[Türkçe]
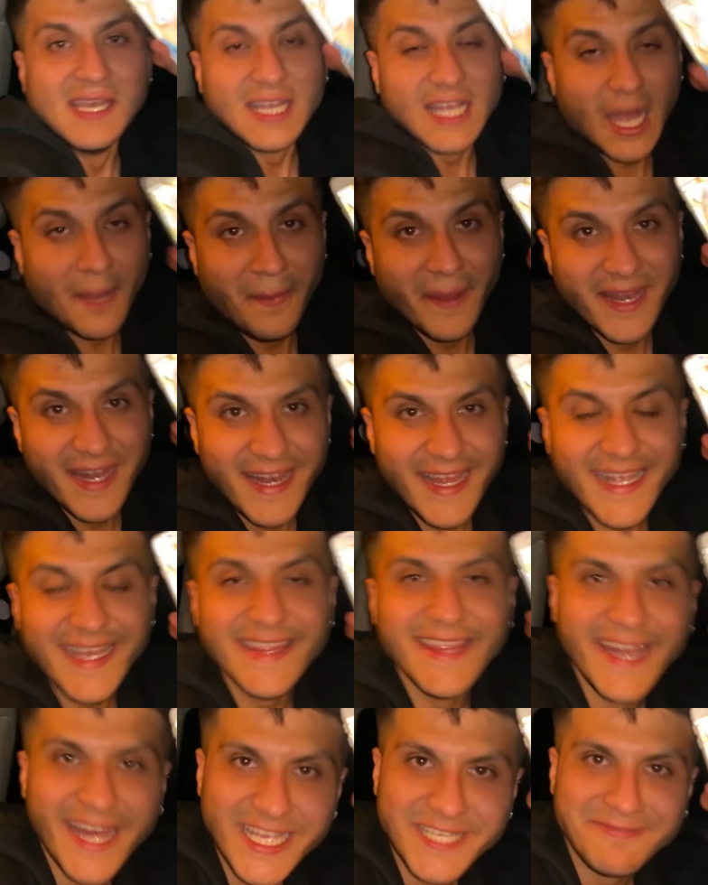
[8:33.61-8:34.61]
Kapanana
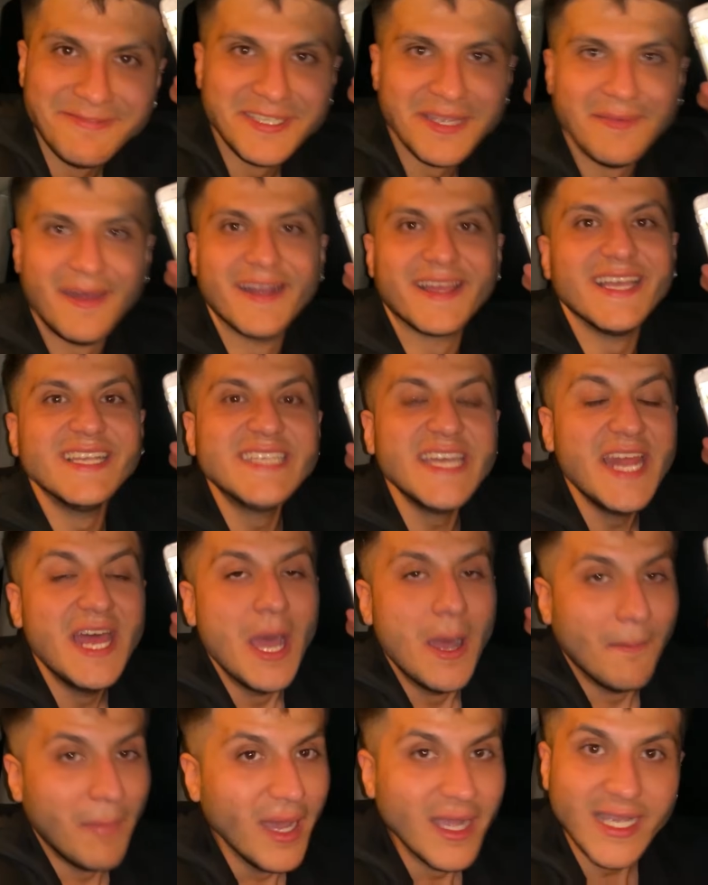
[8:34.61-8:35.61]
kadar açmayacağım arkadaşlar.
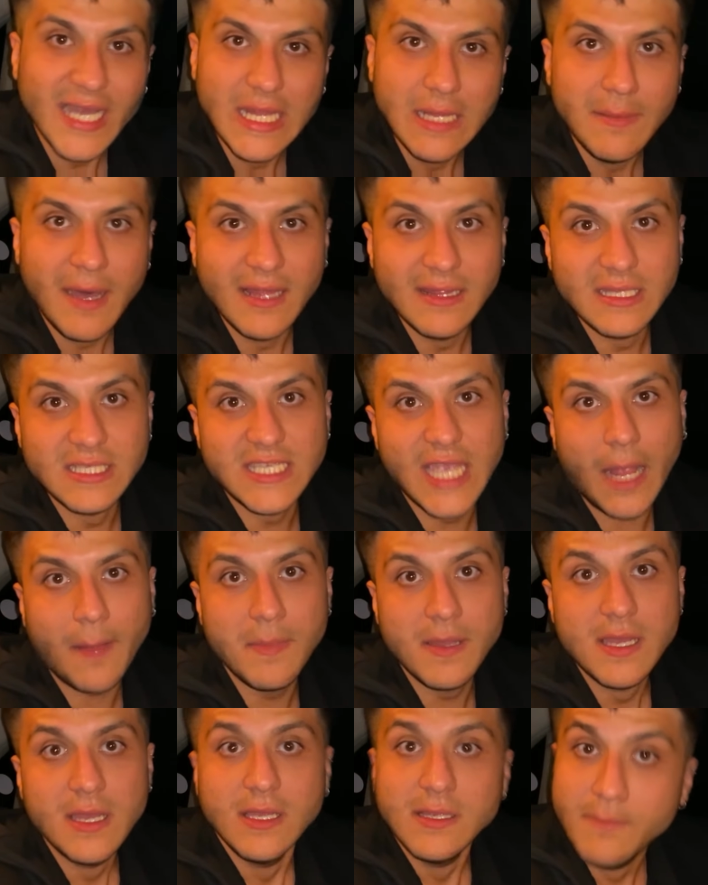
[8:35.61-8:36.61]
Bakalım anlayacak
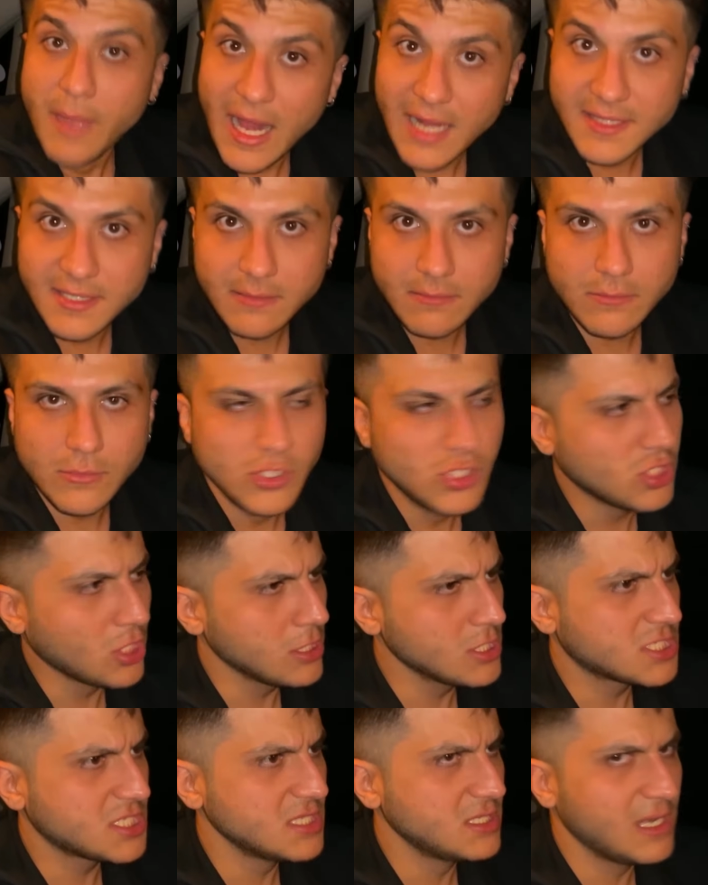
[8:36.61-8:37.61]
mı? Belki
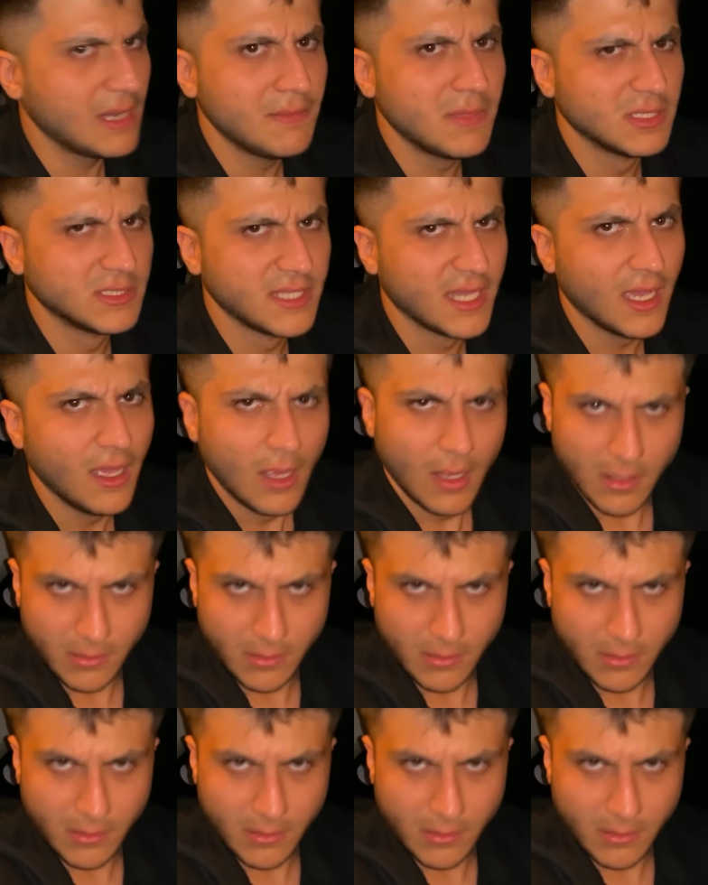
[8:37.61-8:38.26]
inşallah sinirlenmez ya.